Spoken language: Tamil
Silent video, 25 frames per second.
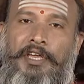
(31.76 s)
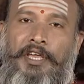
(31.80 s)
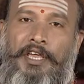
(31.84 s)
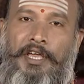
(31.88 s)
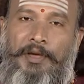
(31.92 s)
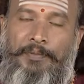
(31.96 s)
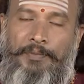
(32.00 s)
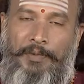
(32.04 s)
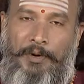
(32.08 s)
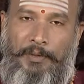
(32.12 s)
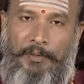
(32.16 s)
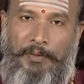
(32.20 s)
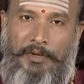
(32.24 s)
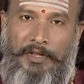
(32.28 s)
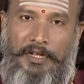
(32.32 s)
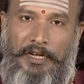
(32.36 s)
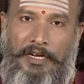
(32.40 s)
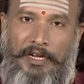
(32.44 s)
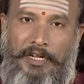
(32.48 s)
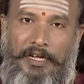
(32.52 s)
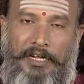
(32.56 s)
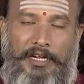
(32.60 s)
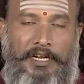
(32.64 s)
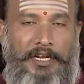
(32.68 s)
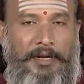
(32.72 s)
இப்போ
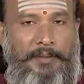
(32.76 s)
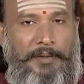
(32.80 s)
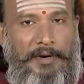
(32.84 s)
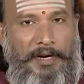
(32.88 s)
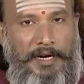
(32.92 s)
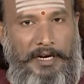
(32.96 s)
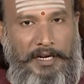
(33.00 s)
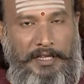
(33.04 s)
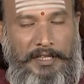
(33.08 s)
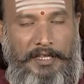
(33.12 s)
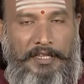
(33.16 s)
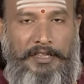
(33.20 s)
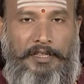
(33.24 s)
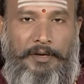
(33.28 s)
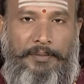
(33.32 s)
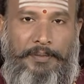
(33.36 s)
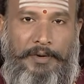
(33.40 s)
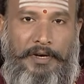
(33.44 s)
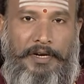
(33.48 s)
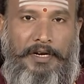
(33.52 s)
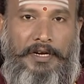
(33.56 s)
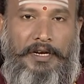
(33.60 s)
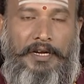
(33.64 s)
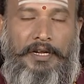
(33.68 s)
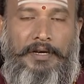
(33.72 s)
முதல்ல நம்ம கடிதத்தை
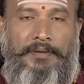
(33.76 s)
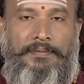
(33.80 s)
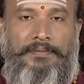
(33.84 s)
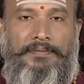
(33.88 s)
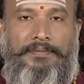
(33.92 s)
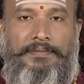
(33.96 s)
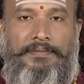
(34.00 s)
பார்க்கலாம்